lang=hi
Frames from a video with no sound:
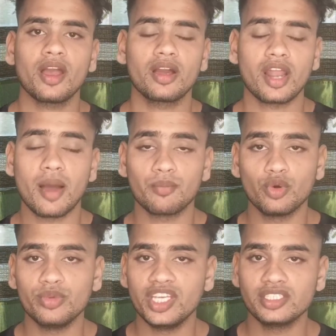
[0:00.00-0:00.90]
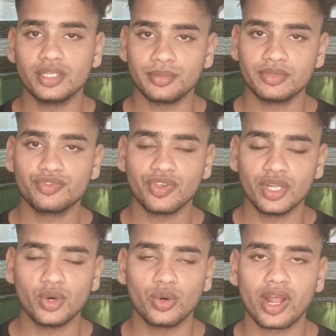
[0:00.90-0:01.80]
अगर आपको भी ये सिम्टम्स
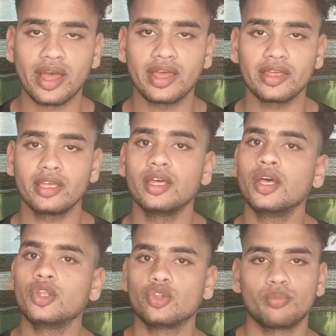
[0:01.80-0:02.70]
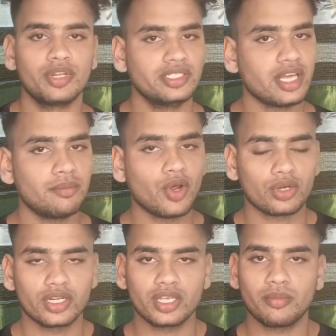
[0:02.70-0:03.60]
फील हो रहा है तो प्लीज़ आप
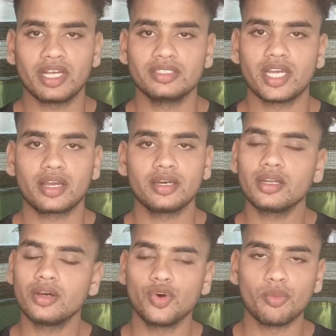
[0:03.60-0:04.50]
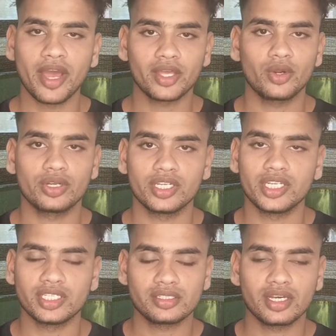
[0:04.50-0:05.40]
डॉक्टर के पास जाकर ओमाइक्रॉन की
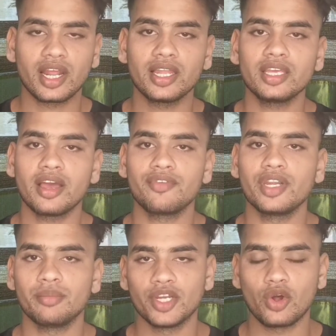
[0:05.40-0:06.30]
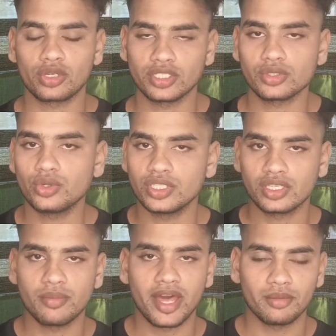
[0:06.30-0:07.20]
टेस्ट करा लें या फिर अपने डॉक्टर्स को
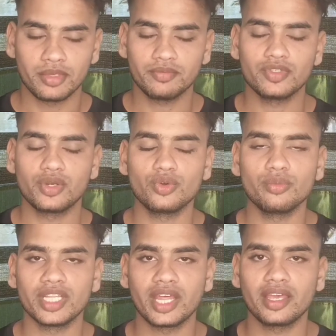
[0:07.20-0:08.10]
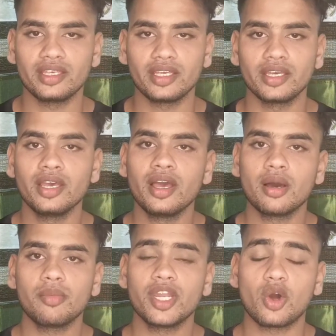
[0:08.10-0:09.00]
इसके बारे में ज़रूर बताइए
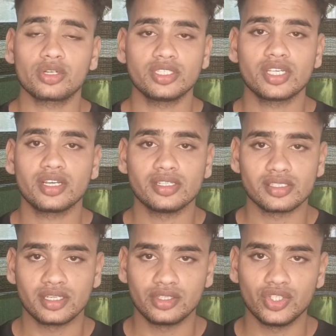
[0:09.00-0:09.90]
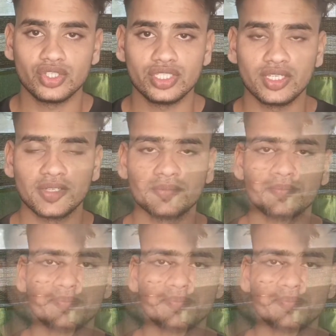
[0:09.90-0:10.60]
अपने डॉक्टर से कंसर्न कीजिए